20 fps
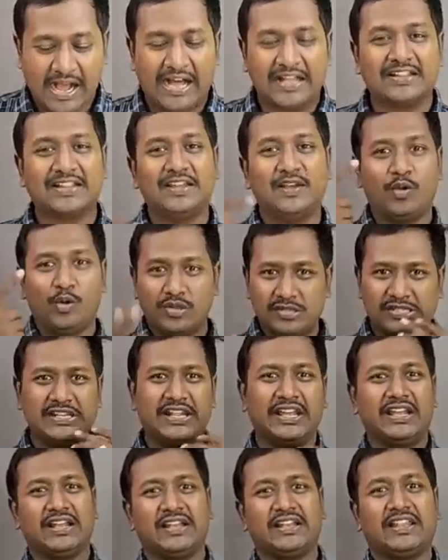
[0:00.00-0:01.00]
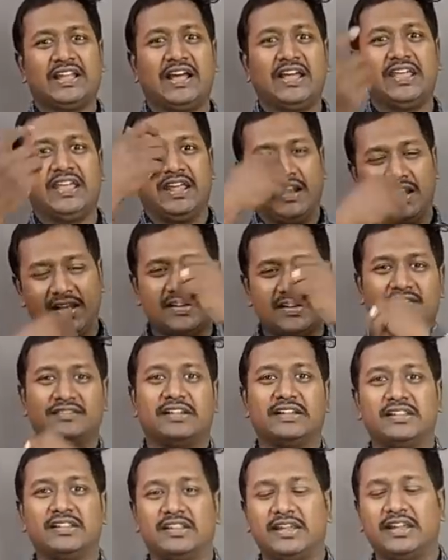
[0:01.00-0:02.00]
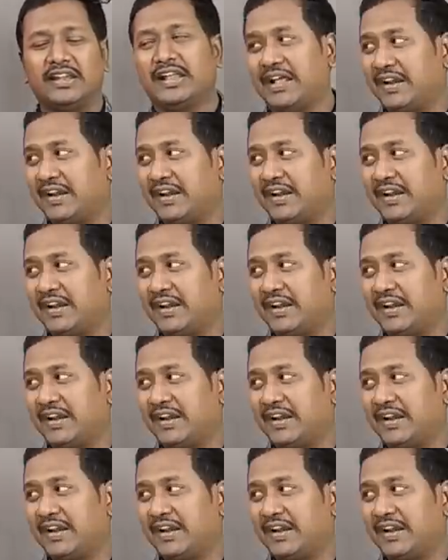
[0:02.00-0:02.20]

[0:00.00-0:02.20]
அந்த யோசனைகள் தான் எனக்கு வந்து